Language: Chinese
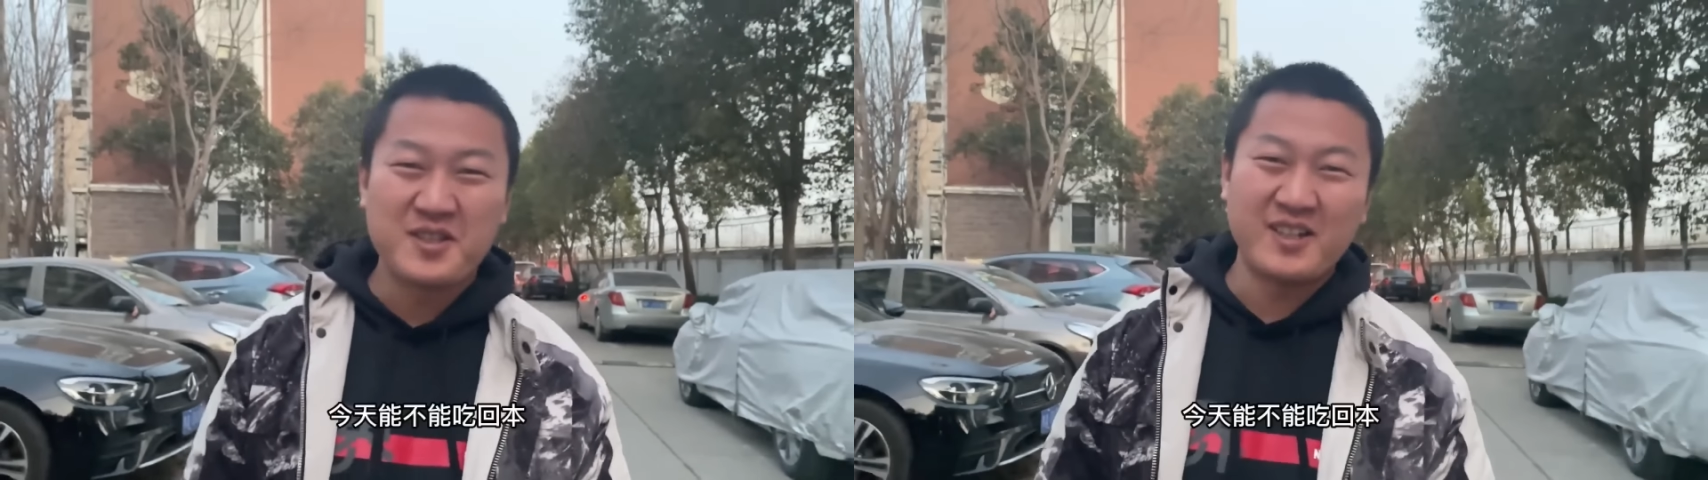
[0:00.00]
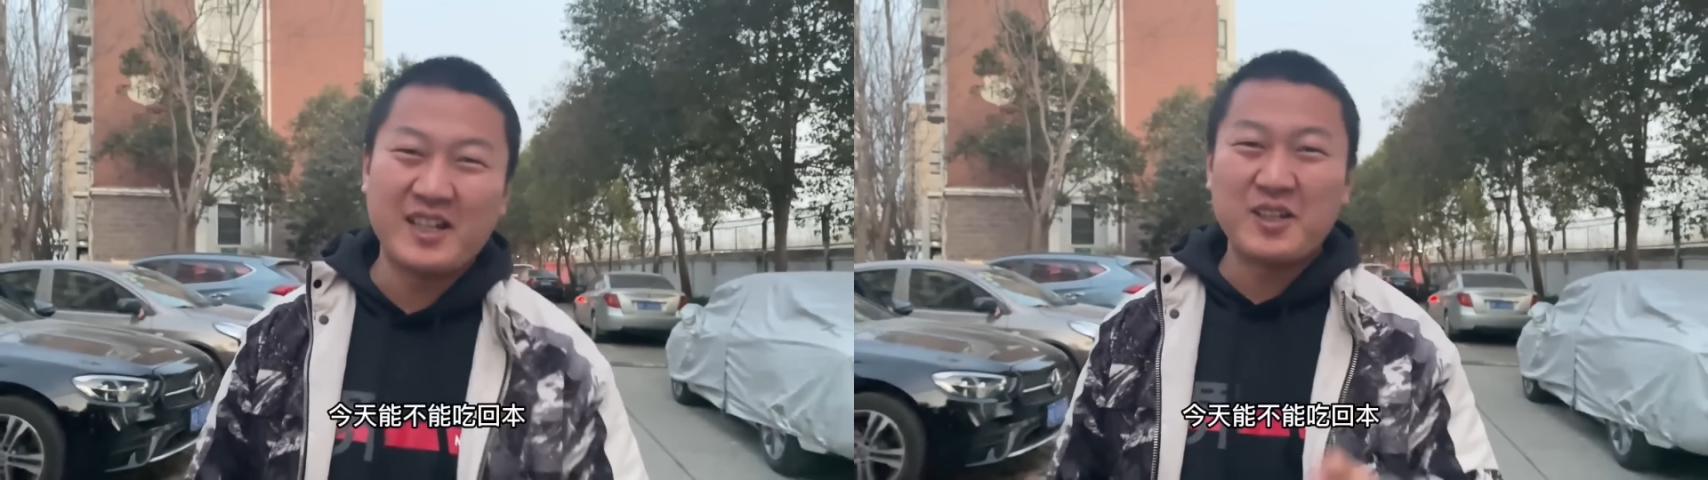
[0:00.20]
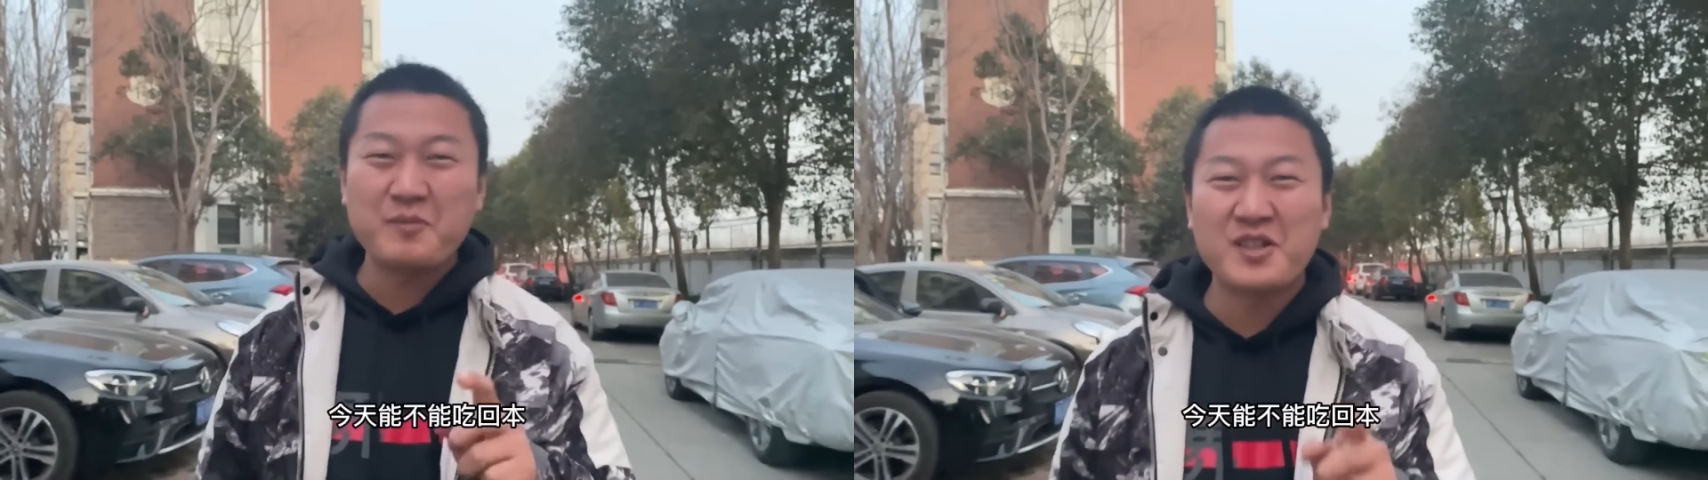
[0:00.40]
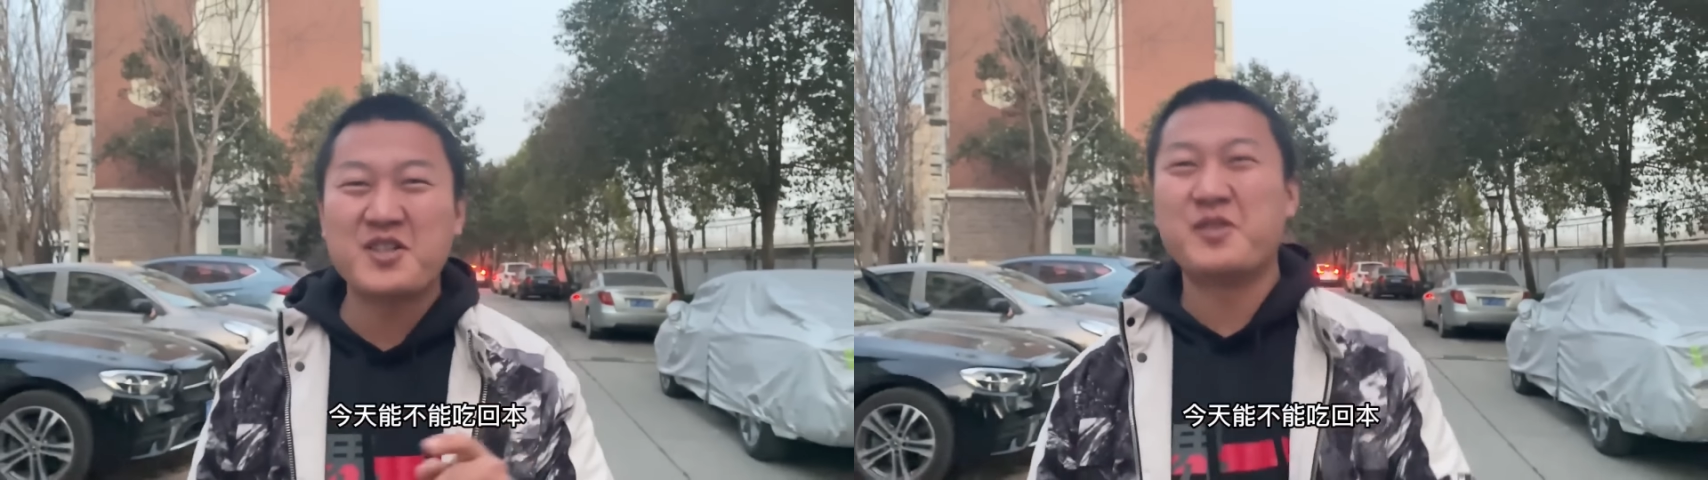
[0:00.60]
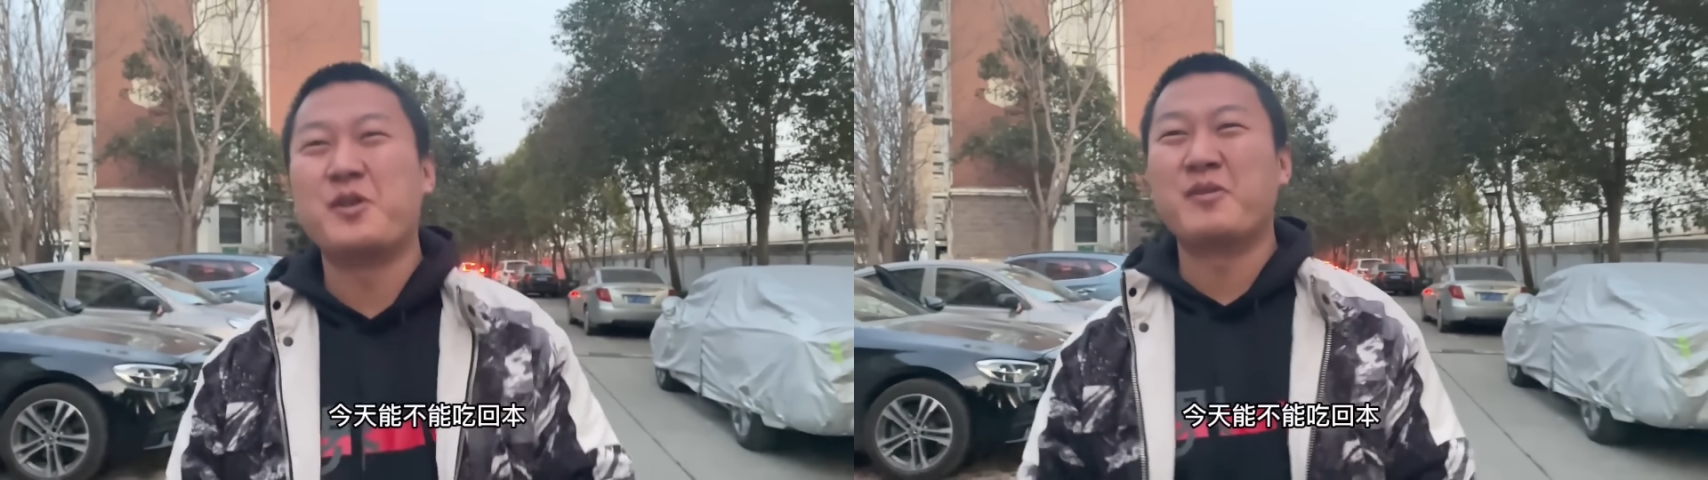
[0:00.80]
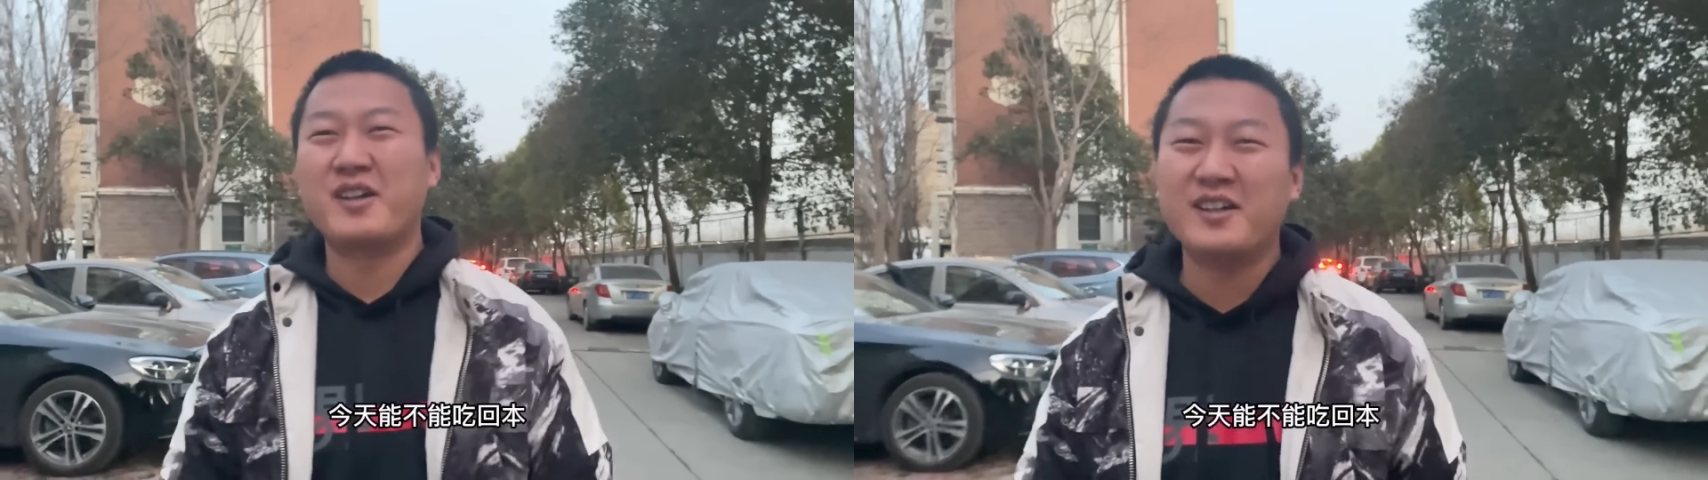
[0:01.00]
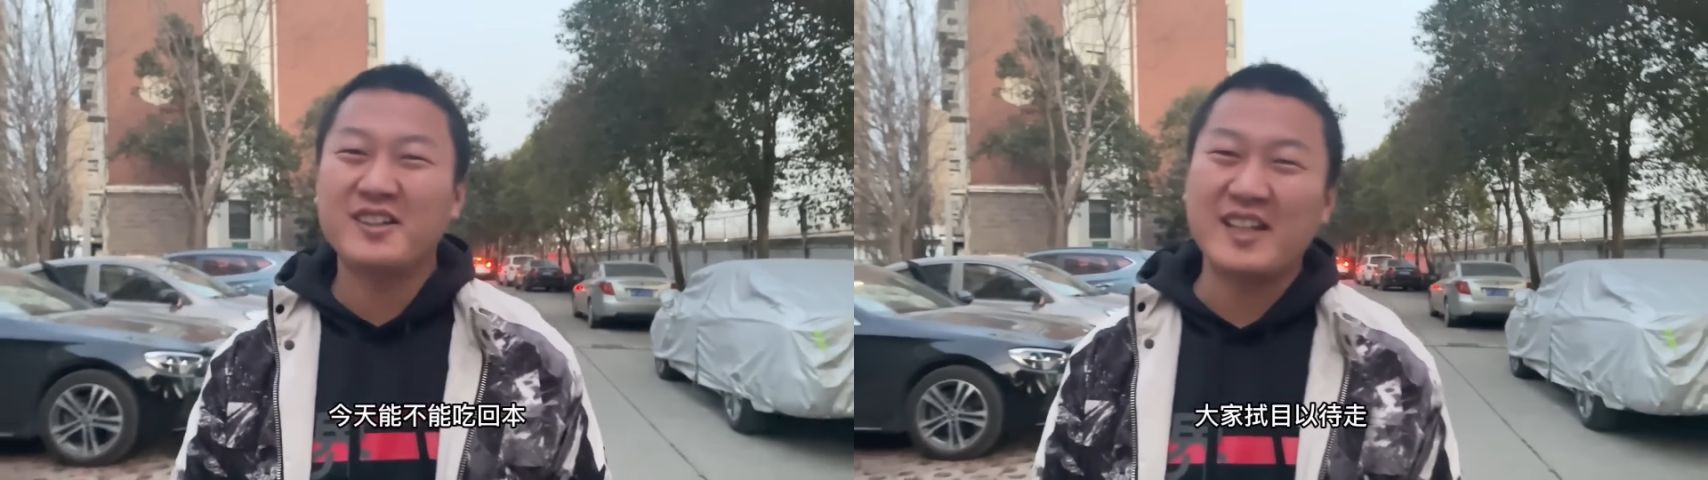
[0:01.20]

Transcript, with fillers: 今天能不能吃回本，